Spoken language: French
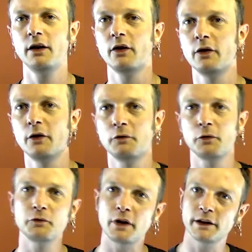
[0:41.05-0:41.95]
euh,
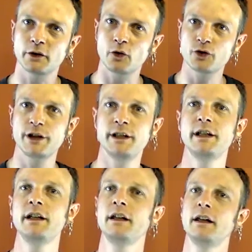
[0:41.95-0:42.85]
vont devoir être
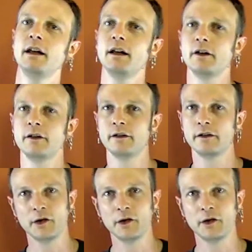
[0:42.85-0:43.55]
enchaînés euh,